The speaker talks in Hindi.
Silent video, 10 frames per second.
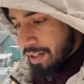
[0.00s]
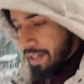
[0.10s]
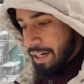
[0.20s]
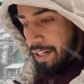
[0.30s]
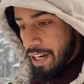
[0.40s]

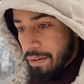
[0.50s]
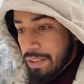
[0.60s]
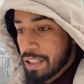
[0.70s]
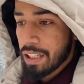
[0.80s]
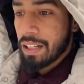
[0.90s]
एंड लेवल
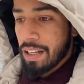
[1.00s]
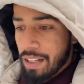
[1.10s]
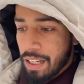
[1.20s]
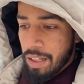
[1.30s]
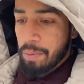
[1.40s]
सीन
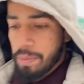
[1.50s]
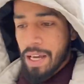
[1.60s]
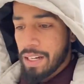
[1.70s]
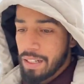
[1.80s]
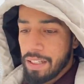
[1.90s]

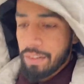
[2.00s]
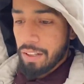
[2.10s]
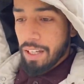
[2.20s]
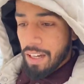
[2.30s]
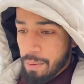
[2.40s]
मैंने नहीं
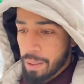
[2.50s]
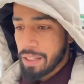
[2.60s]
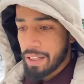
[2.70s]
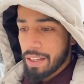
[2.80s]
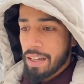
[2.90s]
देखा भाई
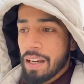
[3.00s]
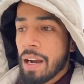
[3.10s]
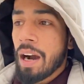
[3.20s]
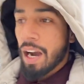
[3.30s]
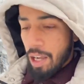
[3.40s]

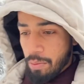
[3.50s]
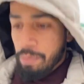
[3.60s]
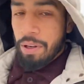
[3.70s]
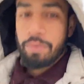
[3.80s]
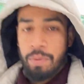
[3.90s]
आया हूँ मैं
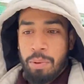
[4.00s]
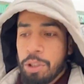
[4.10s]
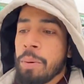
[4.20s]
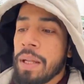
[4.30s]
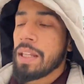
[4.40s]
बर्फ़ में
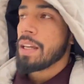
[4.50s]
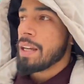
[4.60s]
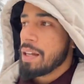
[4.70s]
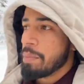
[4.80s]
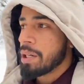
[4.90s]
बहुत बारी
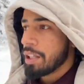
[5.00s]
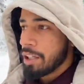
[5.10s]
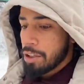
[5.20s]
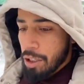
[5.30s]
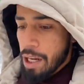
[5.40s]
बट
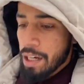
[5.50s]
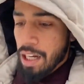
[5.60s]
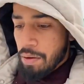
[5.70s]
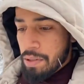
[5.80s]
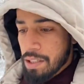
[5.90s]
इतना एंड
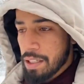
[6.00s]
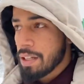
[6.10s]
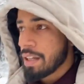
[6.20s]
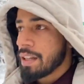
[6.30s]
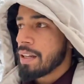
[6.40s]
लेवल सीन
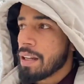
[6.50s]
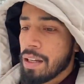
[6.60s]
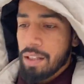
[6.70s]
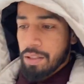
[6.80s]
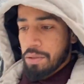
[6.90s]

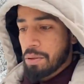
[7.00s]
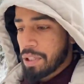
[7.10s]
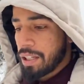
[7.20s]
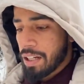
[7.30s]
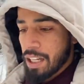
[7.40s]
जो
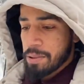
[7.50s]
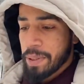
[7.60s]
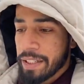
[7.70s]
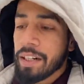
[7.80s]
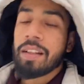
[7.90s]
कि
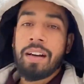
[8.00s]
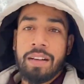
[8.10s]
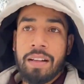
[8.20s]
अनएक्सपेक्टेड था